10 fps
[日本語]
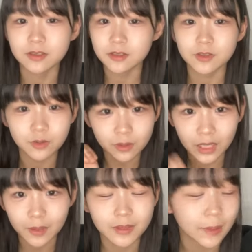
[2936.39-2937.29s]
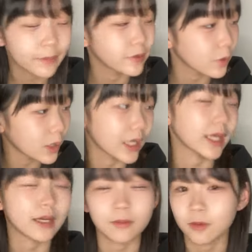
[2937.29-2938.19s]
ツーショット会は多分どっかで
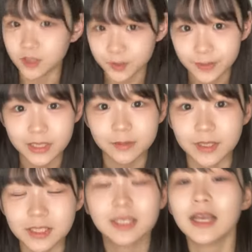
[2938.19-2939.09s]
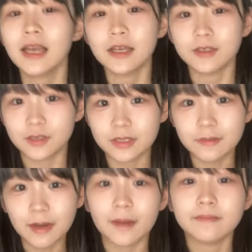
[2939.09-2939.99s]
1回はコスプレしますそれ
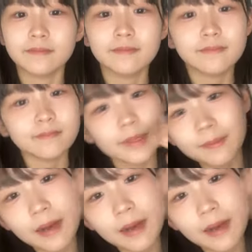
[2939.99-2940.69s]
ではバイ